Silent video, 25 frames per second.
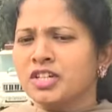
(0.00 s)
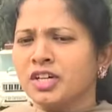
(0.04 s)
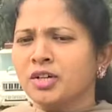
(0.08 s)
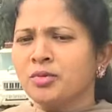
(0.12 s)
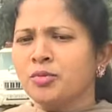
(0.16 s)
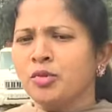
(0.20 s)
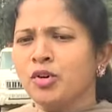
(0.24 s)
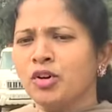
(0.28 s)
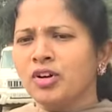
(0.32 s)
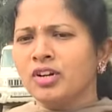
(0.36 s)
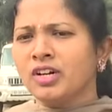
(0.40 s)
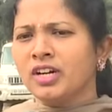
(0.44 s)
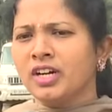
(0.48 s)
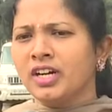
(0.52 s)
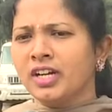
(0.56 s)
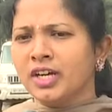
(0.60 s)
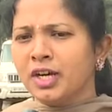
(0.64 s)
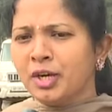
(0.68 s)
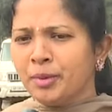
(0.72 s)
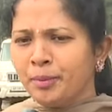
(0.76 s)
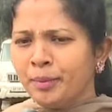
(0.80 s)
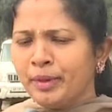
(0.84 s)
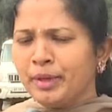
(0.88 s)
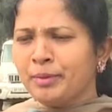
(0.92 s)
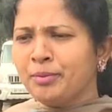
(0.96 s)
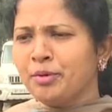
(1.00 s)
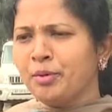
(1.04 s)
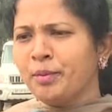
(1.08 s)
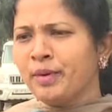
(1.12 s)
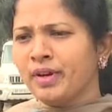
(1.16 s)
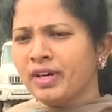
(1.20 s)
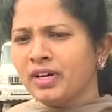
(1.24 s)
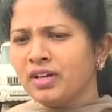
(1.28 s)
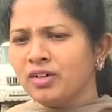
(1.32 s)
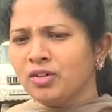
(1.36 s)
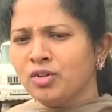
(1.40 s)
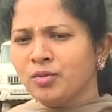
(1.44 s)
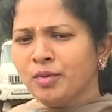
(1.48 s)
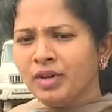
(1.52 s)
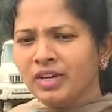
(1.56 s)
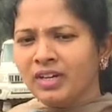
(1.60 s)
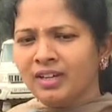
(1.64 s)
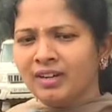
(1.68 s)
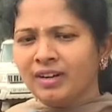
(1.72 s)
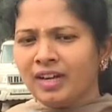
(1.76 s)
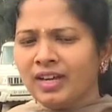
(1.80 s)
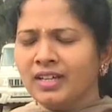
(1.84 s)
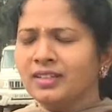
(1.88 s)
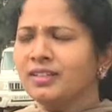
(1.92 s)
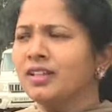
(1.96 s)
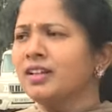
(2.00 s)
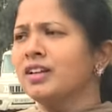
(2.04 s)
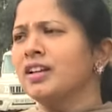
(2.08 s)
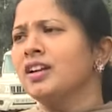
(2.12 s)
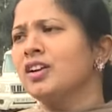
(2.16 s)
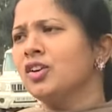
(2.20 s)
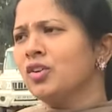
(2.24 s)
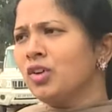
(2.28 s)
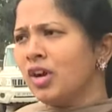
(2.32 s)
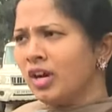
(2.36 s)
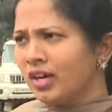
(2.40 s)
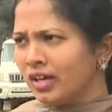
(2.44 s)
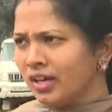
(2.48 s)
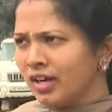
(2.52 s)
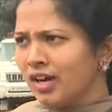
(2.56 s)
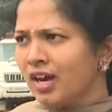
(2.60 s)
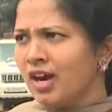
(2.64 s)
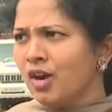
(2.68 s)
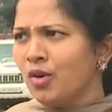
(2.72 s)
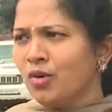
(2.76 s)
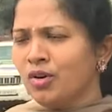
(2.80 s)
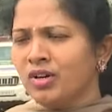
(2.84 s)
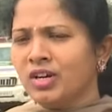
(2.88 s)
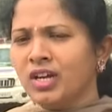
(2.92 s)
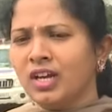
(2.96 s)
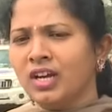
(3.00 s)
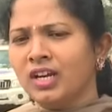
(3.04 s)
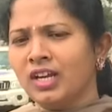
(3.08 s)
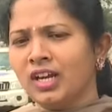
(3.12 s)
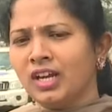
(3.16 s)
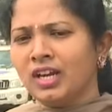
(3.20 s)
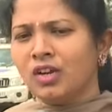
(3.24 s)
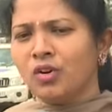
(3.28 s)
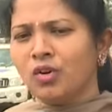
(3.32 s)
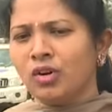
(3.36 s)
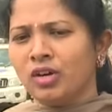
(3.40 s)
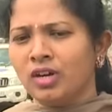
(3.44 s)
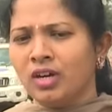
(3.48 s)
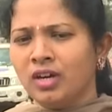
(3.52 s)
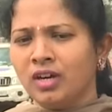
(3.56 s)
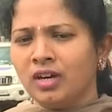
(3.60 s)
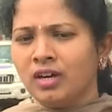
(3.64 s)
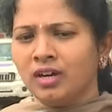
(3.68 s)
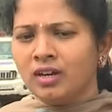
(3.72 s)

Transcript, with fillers: జగన్మోహన్ రెడ్డి గారి పిలుపు మేరకు మరి రైతన్నలకు అండగా ఉండాలి అనే ఒక